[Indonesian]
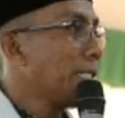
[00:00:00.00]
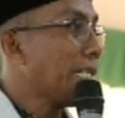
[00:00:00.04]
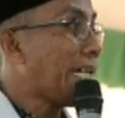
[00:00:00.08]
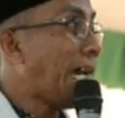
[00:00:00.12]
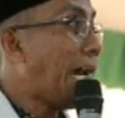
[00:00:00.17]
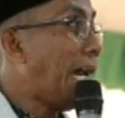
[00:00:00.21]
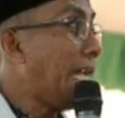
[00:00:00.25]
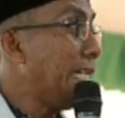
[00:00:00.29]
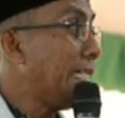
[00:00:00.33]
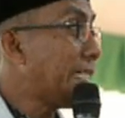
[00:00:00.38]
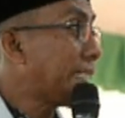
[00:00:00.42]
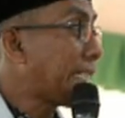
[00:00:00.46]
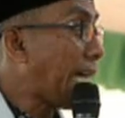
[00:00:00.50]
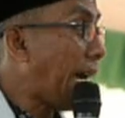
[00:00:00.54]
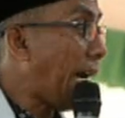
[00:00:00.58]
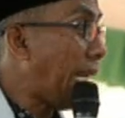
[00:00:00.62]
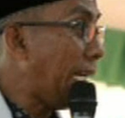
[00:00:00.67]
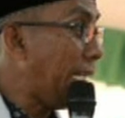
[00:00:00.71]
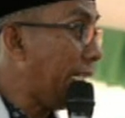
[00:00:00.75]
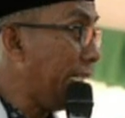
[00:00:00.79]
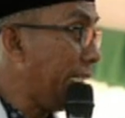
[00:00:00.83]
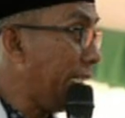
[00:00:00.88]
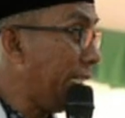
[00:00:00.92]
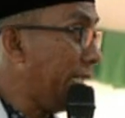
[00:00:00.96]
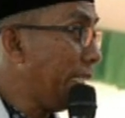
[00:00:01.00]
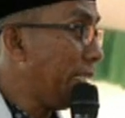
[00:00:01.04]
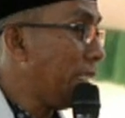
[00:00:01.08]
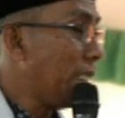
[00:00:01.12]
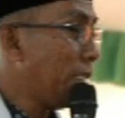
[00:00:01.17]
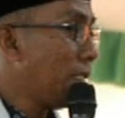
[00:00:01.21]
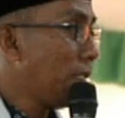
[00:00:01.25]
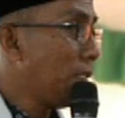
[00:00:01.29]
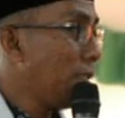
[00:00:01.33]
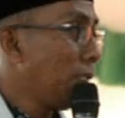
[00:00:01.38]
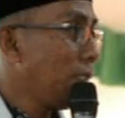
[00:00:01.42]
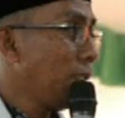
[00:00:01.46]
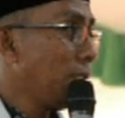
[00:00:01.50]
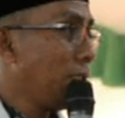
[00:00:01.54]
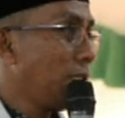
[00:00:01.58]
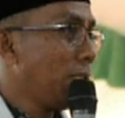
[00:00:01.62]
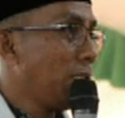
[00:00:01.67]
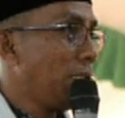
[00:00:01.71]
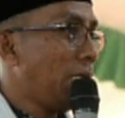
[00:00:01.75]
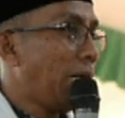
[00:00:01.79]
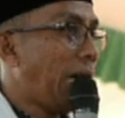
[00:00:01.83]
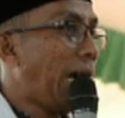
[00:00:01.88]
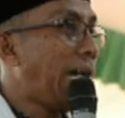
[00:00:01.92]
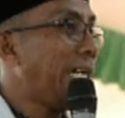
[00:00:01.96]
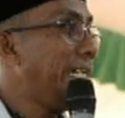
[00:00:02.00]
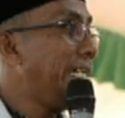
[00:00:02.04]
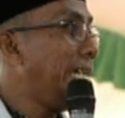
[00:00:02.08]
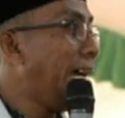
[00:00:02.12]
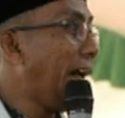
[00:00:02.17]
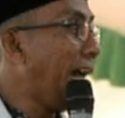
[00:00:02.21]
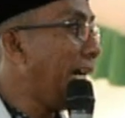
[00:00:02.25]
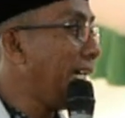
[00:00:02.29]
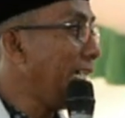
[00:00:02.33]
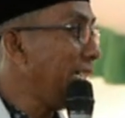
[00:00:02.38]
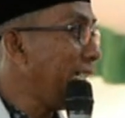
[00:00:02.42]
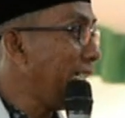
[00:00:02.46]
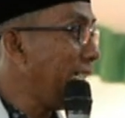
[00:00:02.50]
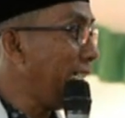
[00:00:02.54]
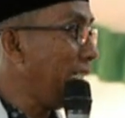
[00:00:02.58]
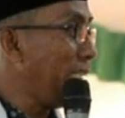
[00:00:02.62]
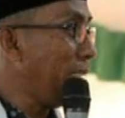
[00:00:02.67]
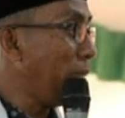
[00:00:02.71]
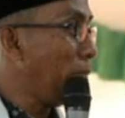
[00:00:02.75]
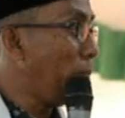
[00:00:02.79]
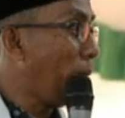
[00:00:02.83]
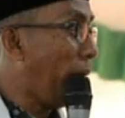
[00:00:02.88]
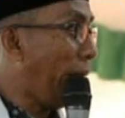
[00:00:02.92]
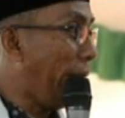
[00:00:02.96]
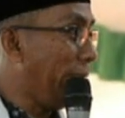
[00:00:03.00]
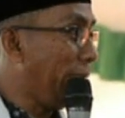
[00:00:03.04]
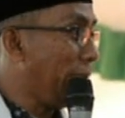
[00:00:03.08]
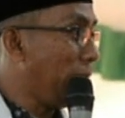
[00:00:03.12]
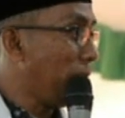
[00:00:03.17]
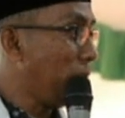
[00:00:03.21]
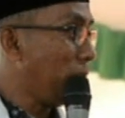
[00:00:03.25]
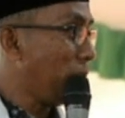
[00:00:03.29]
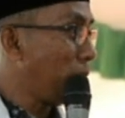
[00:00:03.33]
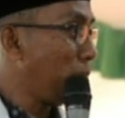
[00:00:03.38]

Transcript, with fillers: Sekali-sekali hadiahi Ben